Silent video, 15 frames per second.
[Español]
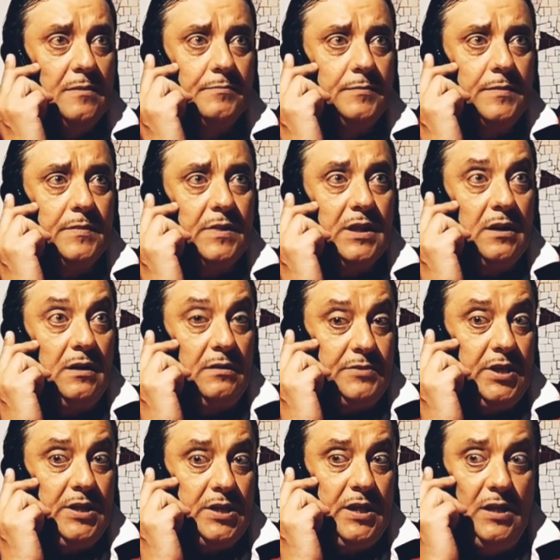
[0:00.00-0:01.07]
mm, del,
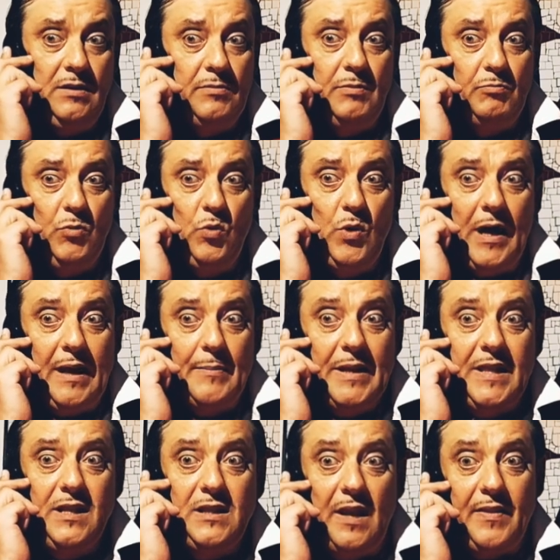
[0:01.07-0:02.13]
sí, sí, una que
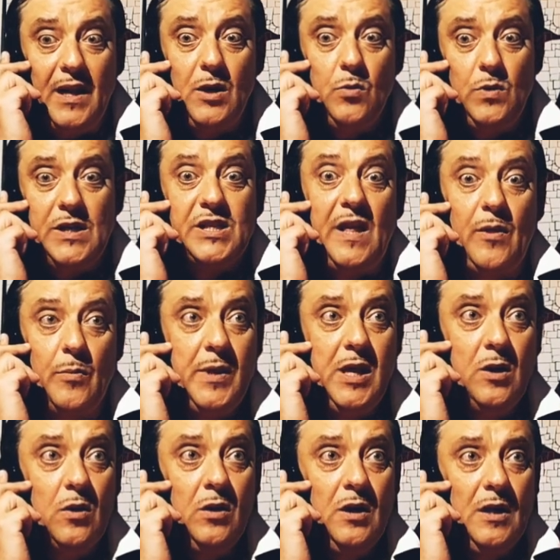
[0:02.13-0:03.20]
medita de lunes a
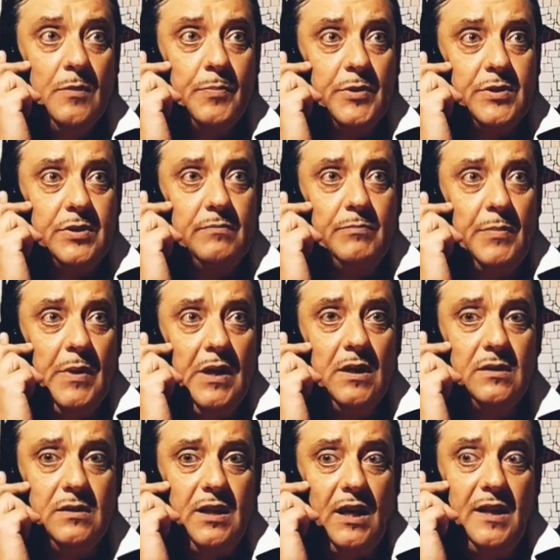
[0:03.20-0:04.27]
domingo, pues mm,
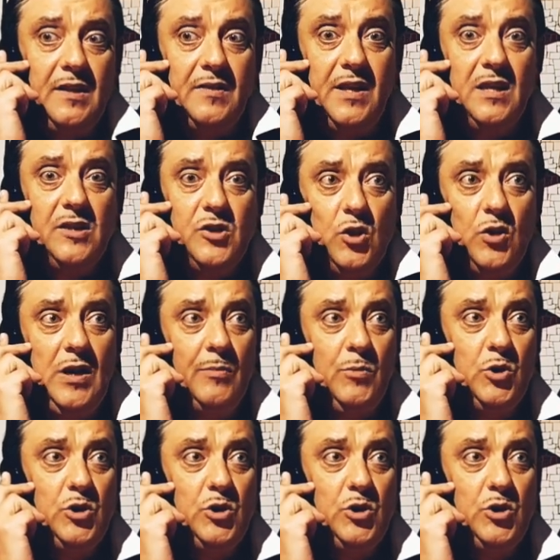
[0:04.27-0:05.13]
entre el incienso y la